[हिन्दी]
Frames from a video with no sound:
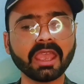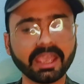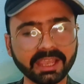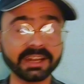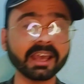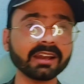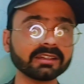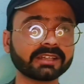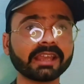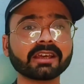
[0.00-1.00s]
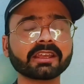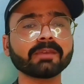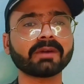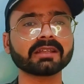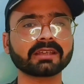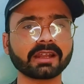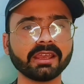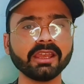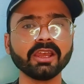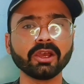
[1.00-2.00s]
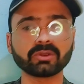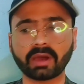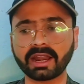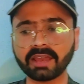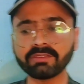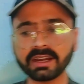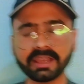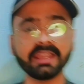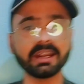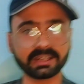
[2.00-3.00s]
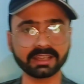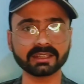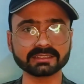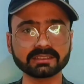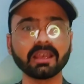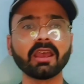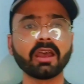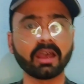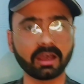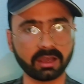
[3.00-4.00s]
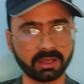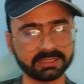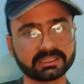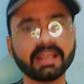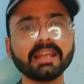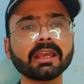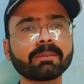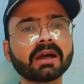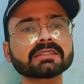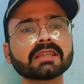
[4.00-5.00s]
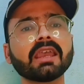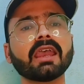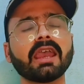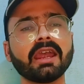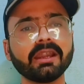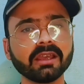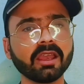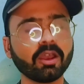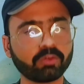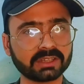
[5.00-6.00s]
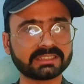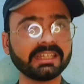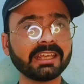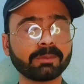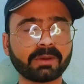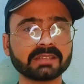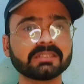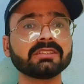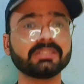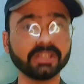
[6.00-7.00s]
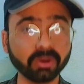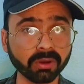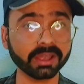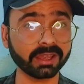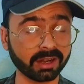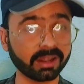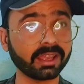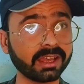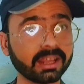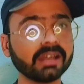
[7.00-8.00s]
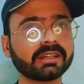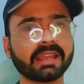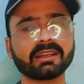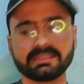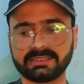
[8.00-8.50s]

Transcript: एरियल टैंकर की बात करें तो अलेवन एयर टैंकर्स इसराइल के पास हैं एंड फ़लस्तीन के पास ज़ीरो एरियल टैंकर्स